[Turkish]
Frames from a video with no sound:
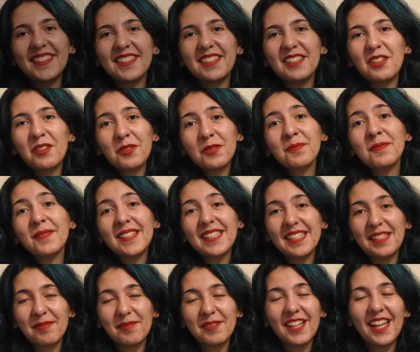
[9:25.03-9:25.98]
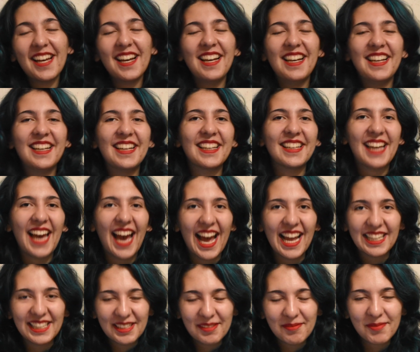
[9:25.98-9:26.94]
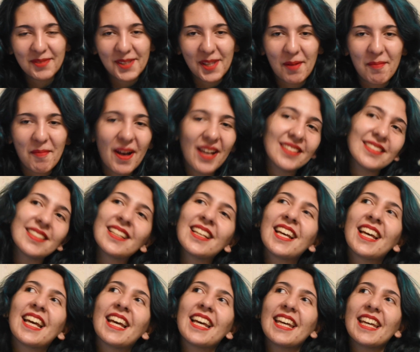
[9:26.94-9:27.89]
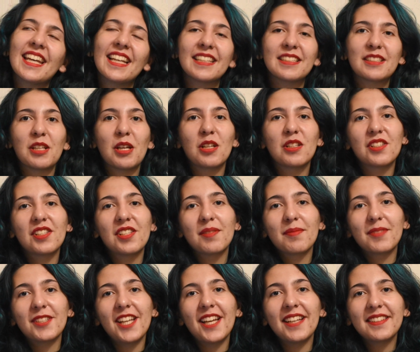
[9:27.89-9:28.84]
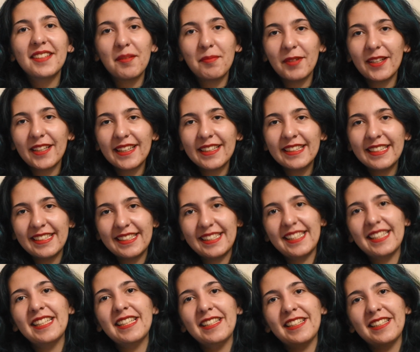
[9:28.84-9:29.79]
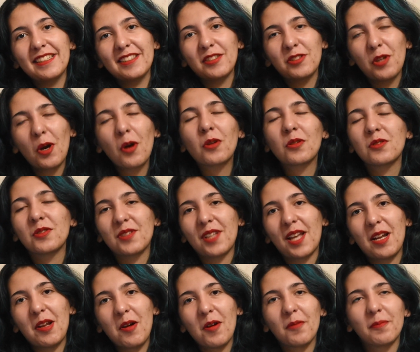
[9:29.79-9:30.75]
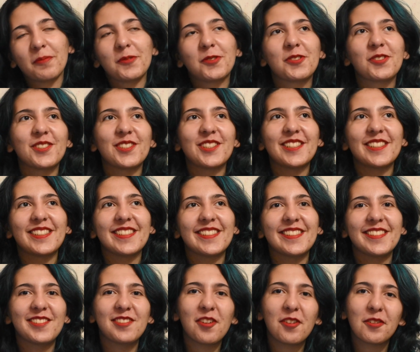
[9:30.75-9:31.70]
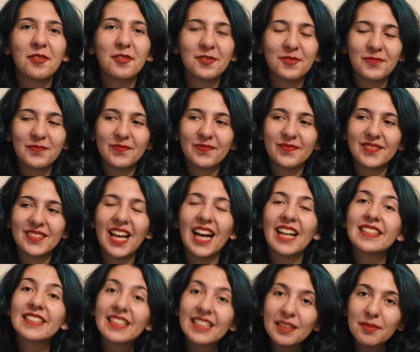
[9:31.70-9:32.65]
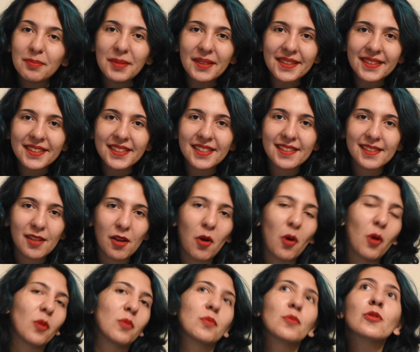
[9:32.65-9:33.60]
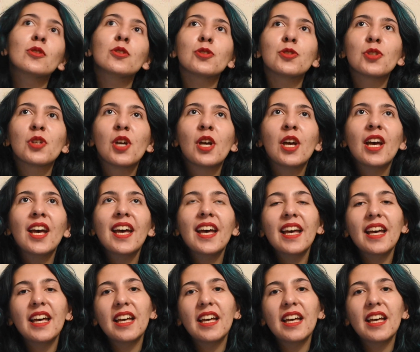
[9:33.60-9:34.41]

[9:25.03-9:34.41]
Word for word: Evet, yorum kısmına e, geldiğim zaman ilk söyleyeceğim şey tabii ki dizi çok güzel olmuş. E, çok tatlı bir dizi olmuş.